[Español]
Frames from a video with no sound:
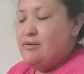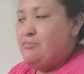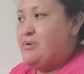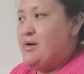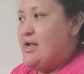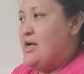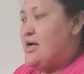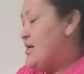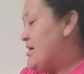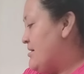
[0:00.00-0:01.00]

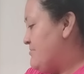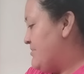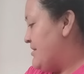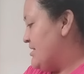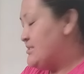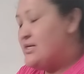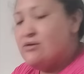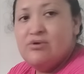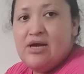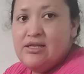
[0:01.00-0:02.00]
para, para hacer
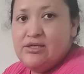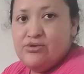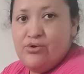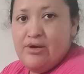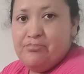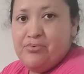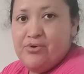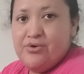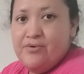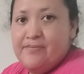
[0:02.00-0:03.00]
un caldito de
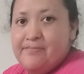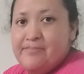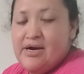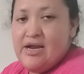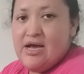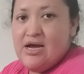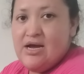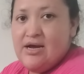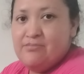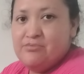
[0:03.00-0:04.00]
pollo
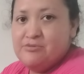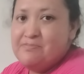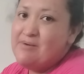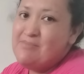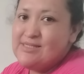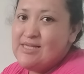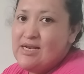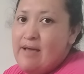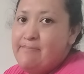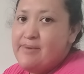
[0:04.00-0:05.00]
para, pues, más que
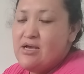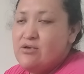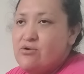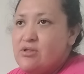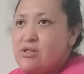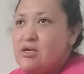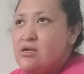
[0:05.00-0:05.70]
nada para Jordan,